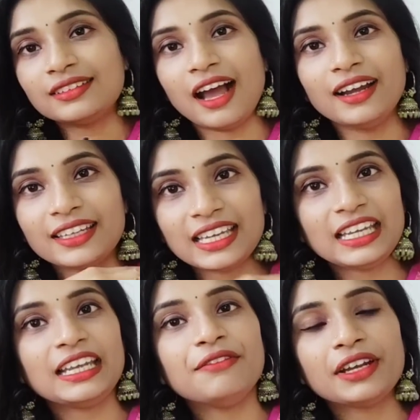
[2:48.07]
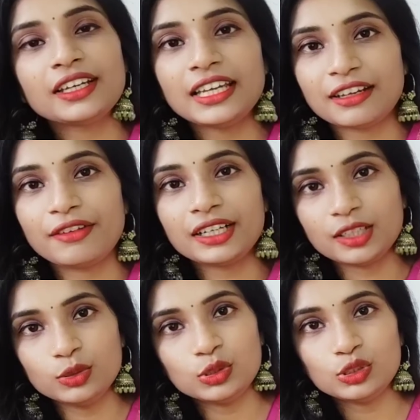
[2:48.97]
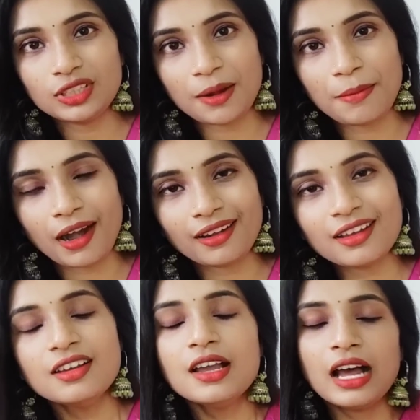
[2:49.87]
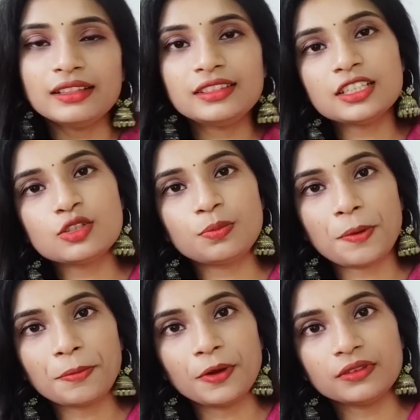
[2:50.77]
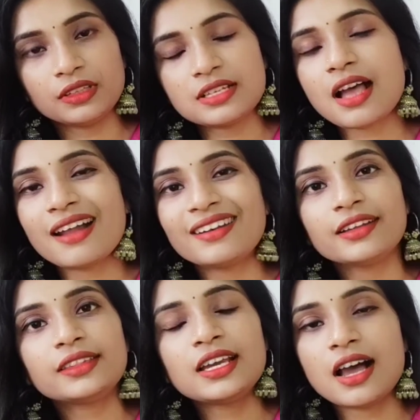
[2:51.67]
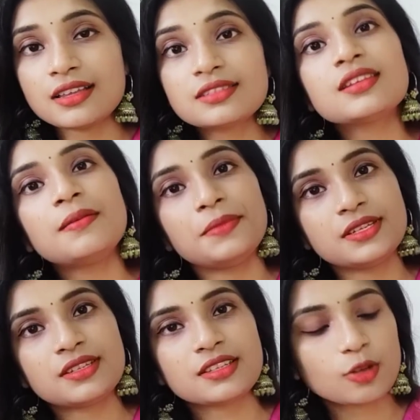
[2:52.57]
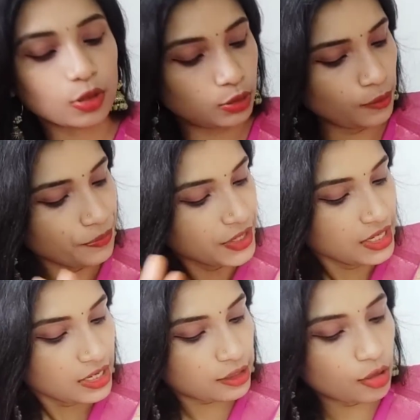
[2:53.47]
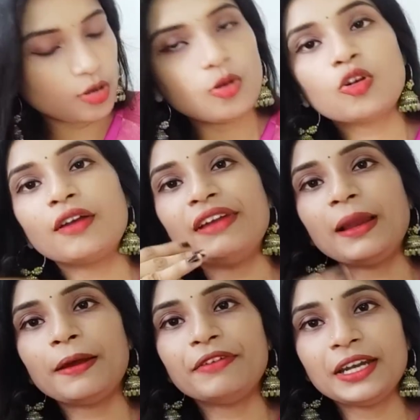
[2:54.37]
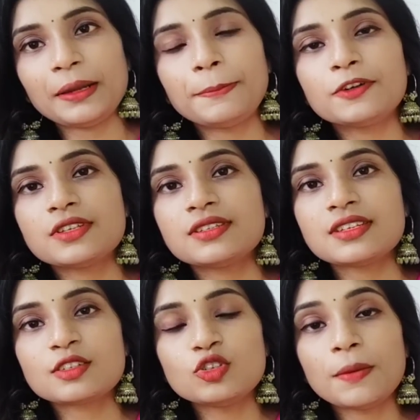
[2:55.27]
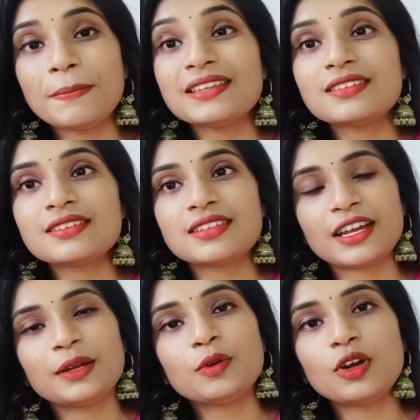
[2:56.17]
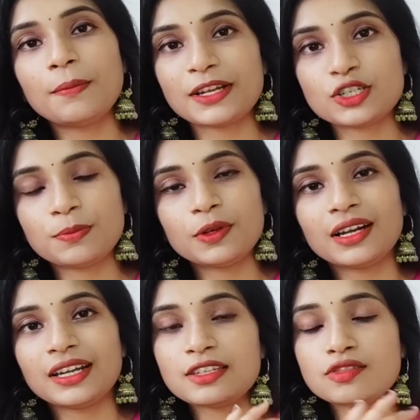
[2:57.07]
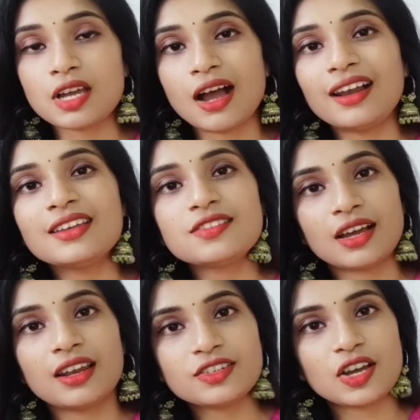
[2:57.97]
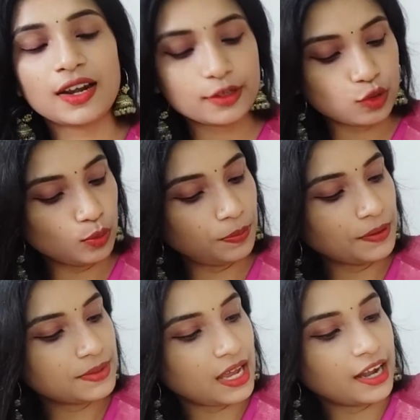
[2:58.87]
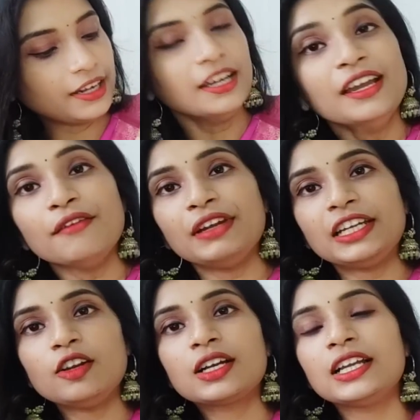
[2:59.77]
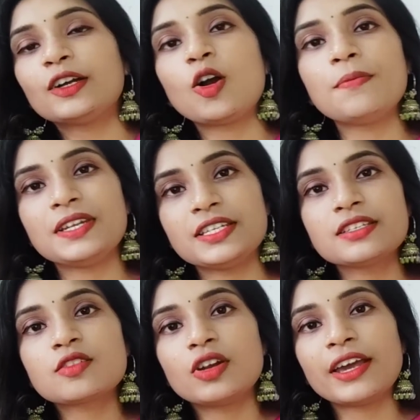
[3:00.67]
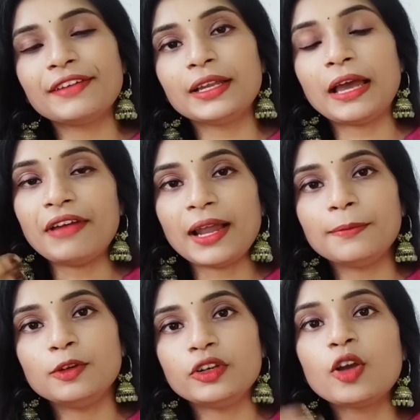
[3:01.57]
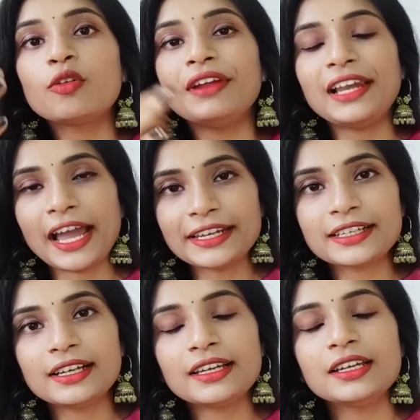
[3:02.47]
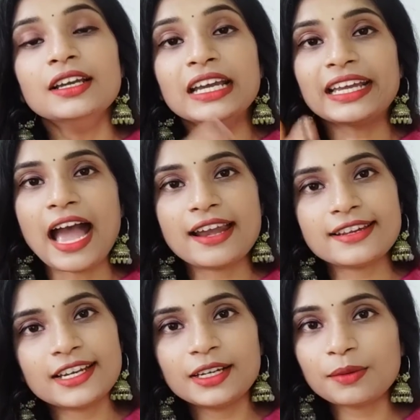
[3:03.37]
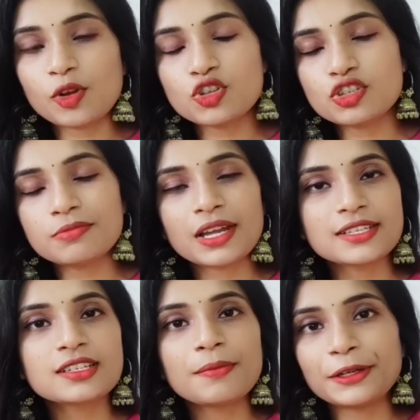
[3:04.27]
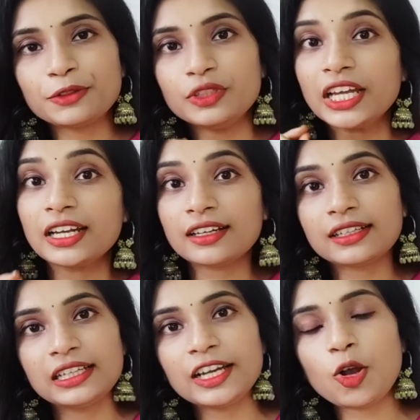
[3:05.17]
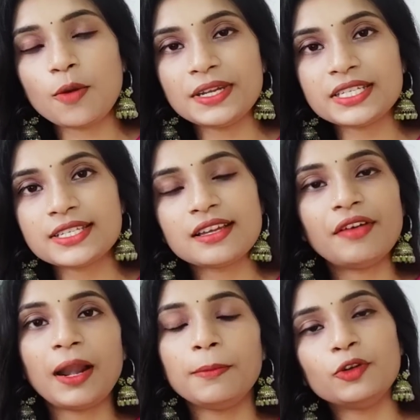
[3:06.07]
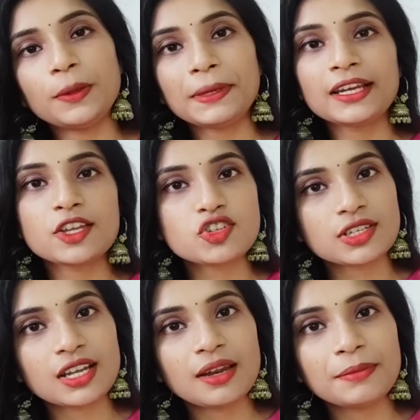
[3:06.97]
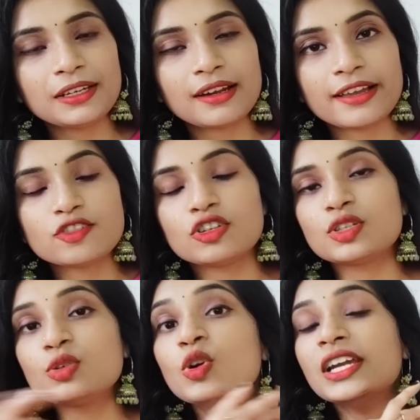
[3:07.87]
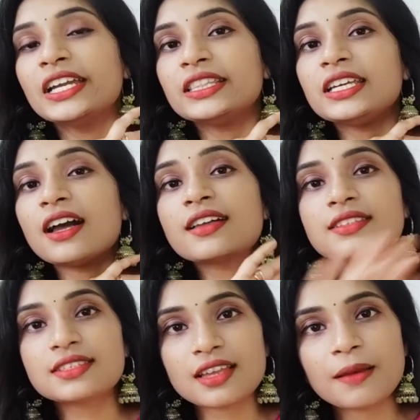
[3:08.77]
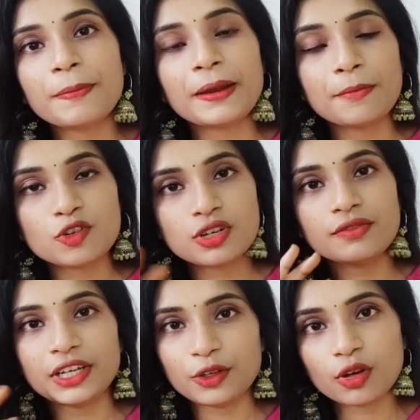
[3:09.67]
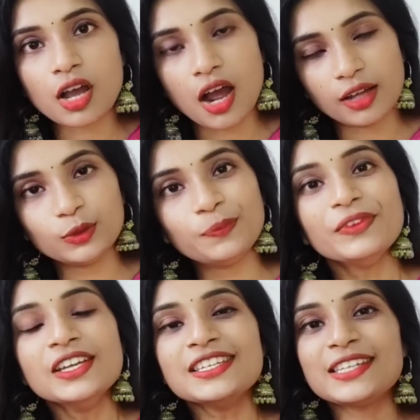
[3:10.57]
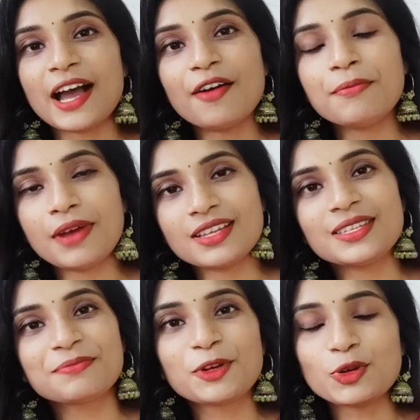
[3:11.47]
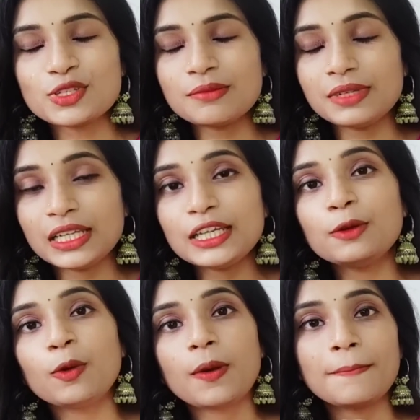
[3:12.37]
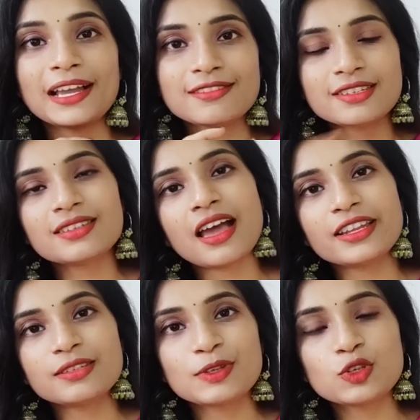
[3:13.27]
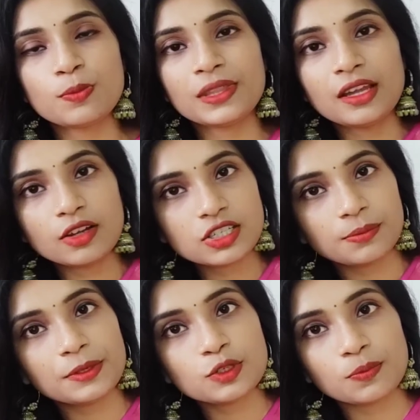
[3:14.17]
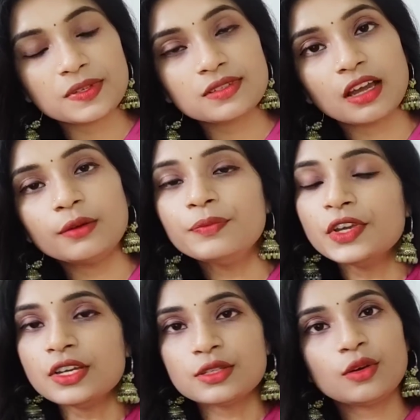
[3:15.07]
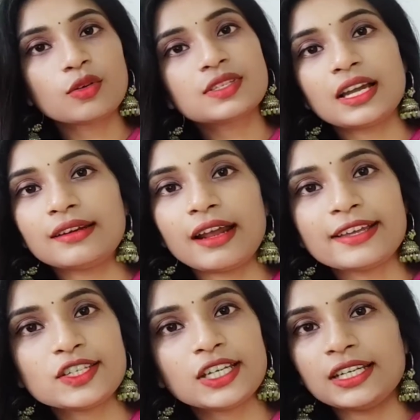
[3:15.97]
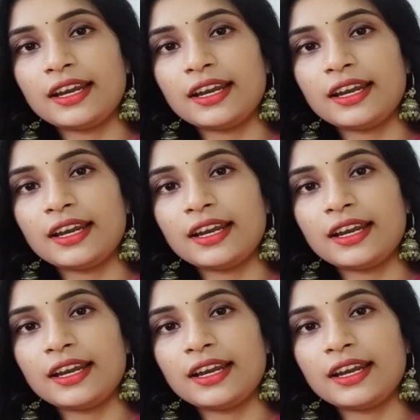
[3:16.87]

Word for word: దానికి ఈవెంట్గా ఈక్వల్గా ఉంటుంది అనమాట అంత సూపర్గా ఉంది శారీ అయితే అస్సలు మిస్ చేసుకోవద్దు సో ఒకవేళ ఎవరైనా పర్చేస్ చేసుకుంటే మెసేజ్ చేయడం కూడా మర్చిపోకండి చాలా చాలా చాలా సూపర్ శారీ వీటిలో కలర్ కాంబినేషన్స్ కూడా అవైలబుల్ ఉన్నాయి ఒకవేళ లైట్ కలర్ క్యారీ చేయడం కొంచెం కష్టం అనుకుంటే కనుక కలర్ కాంబినేషన్స్ అవైలబుల్ ఉన్నాయి మీకు నచ్చిన కలర్ మీరు ట్రై చేయొచ్చు ఇది అస్సలు ప్రమోషన్ వీడియో కాదు శ్రావణ్ మాసం కోసం నేను ఒక మంచి శారీస్ మీకు చూపిద్దాం అని చెప్పి చూపిస్తున్నాను సో ఒకసారి ట్రై చేయండి